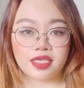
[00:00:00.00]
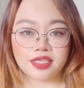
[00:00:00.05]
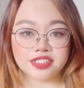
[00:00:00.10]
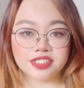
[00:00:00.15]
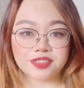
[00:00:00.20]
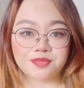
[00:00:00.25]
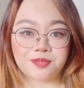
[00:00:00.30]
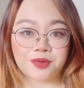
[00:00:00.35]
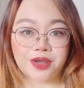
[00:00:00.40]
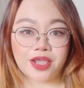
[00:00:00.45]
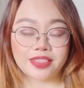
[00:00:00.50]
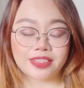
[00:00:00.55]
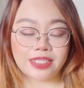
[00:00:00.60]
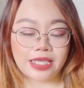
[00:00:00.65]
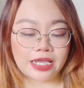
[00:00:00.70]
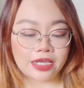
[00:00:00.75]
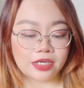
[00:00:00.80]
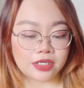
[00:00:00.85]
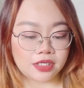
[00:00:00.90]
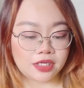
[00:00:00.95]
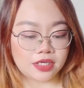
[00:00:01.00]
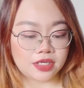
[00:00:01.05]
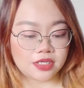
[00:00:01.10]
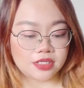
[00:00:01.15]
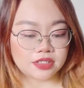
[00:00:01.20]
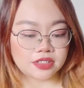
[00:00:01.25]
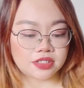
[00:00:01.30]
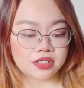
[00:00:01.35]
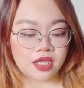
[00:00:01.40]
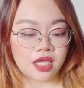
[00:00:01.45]
Next product
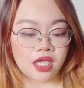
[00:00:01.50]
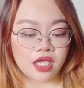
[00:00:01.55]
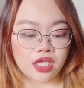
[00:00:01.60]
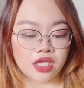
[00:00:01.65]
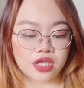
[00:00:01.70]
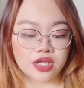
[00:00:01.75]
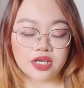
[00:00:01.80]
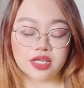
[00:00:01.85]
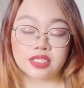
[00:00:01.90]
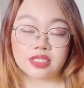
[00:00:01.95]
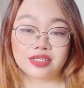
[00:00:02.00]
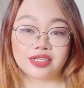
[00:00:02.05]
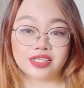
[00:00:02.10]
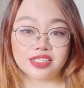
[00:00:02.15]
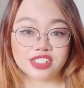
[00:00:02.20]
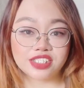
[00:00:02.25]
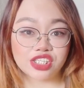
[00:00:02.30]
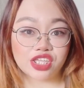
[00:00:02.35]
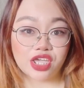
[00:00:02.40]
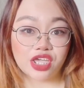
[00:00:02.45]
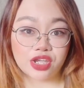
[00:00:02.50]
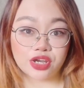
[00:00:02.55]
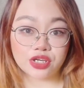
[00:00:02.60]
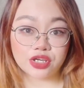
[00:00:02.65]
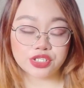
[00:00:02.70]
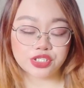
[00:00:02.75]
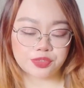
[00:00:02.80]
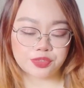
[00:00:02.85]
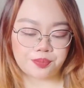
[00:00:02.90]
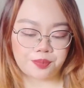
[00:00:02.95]
is Hair Treats
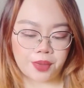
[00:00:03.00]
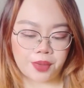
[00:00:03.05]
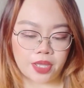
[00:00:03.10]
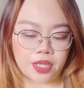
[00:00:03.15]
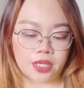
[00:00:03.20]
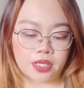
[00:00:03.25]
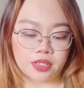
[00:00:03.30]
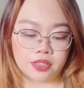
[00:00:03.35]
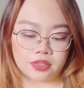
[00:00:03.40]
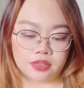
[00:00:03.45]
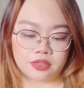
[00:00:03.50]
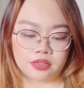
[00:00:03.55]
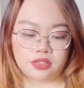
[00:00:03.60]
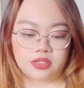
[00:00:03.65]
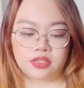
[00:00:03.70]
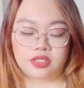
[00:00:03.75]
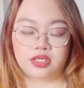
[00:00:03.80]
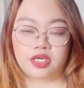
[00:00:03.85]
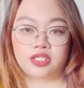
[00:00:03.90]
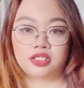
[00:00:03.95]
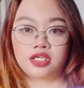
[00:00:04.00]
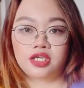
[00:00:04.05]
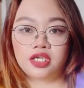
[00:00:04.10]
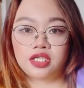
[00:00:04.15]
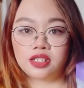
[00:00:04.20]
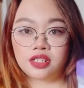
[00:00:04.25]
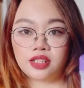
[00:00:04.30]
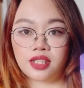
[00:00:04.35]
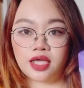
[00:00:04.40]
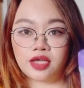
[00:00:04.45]
Hair Spa. Yan,
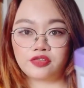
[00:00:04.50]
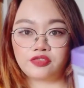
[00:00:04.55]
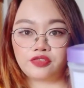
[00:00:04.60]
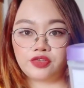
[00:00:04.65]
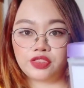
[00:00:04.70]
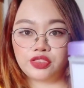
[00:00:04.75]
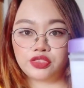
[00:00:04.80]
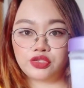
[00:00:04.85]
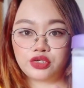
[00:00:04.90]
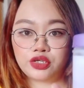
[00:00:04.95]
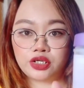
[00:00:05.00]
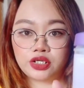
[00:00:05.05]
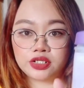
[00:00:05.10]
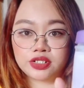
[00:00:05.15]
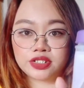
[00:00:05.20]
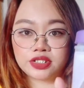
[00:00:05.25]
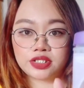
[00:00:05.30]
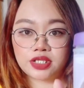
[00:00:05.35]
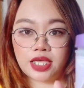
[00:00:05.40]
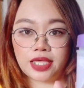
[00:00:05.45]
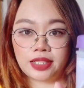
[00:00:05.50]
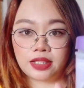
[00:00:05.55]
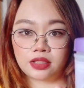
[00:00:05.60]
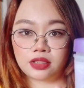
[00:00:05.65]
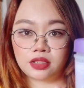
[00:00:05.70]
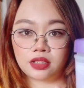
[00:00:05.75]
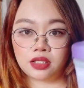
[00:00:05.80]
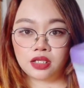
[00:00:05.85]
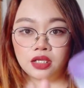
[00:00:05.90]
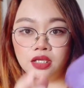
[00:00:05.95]
in lavender
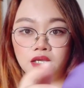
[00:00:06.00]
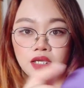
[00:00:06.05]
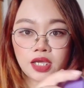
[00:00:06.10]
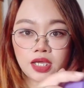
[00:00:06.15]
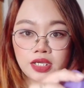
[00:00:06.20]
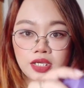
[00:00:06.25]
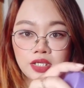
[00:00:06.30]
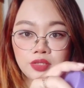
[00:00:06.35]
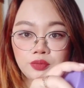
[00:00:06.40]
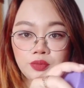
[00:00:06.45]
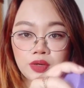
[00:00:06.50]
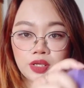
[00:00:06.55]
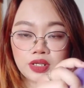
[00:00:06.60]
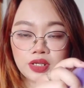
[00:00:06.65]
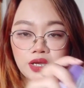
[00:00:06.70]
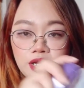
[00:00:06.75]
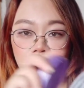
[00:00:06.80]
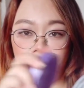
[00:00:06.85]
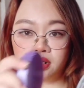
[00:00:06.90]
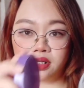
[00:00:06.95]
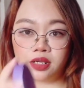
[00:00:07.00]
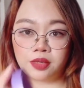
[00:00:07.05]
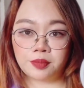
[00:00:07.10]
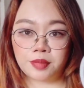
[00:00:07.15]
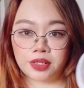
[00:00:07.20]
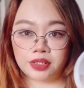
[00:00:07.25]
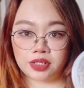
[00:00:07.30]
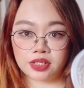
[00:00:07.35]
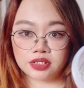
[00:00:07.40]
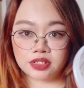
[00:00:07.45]
scent. Ayan, wala nang
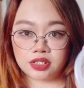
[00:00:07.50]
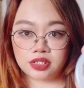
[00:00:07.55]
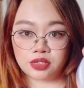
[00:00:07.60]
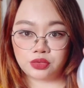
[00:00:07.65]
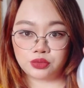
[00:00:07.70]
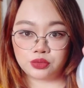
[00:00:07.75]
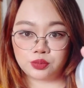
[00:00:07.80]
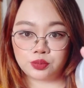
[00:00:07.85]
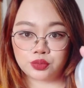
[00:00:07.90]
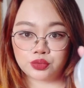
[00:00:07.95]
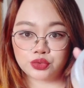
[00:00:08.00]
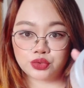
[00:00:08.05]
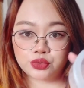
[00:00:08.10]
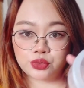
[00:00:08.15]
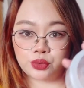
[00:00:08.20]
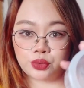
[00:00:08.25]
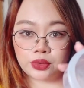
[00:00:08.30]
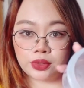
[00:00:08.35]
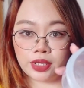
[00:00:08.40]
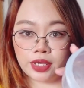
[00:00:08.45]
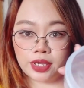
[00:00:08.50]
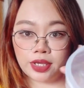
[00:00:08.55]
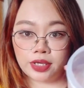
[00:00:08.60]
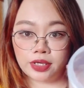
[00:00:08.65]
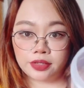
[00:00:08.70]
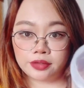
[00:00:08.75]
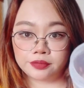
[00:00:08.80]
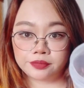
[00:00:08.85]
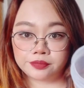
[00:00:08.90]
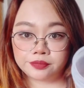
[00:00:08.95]
laman kasi naubos ko
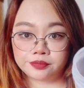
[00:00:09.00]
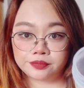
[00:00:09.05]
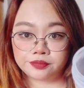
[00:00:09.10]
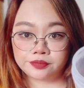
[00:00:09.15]
na.